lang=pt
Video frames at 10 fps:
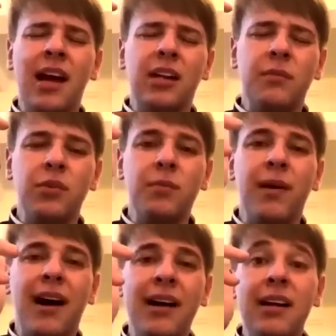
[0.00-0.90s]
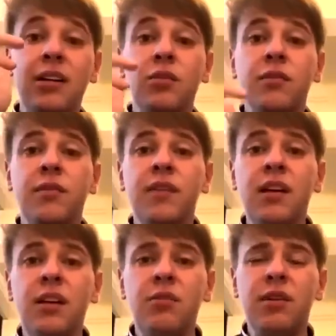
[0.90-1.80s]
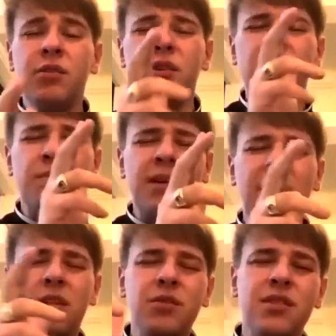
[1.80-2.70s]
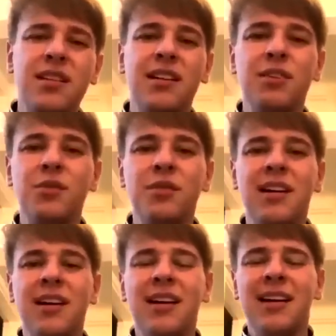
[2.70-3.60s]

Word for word: Em nome do Pai, e do Filho e do Espírito Santo.